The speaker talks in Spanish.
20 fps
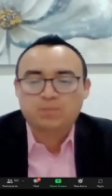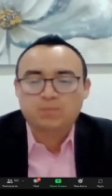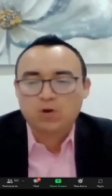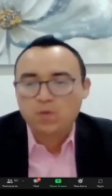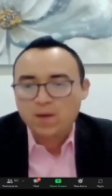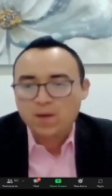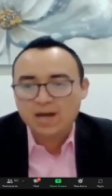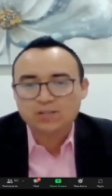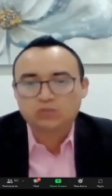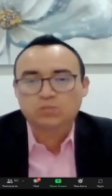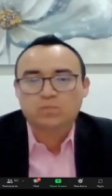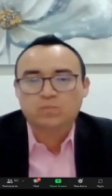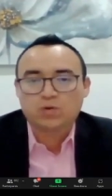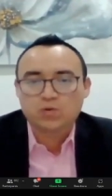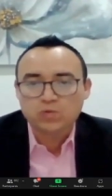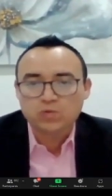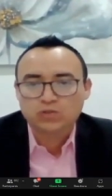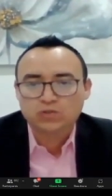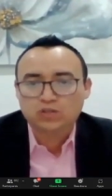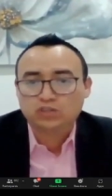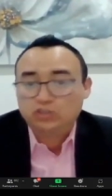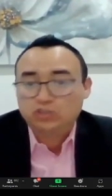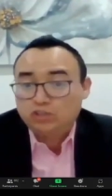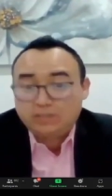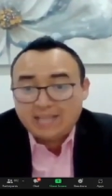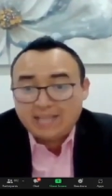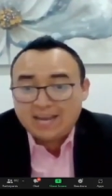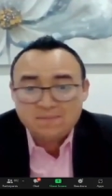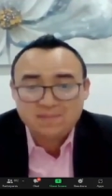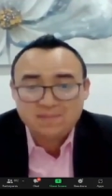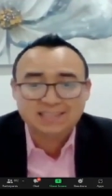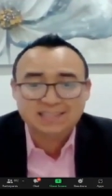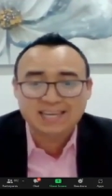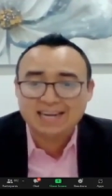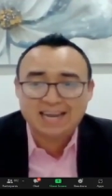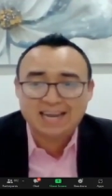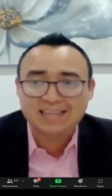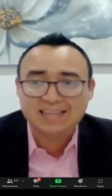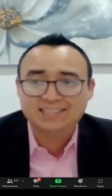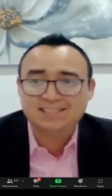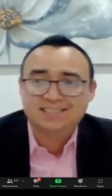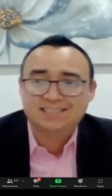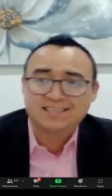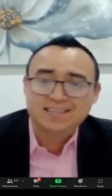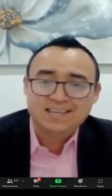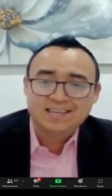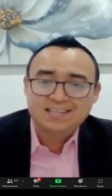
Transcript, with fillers: probar su producto totalmente gratis.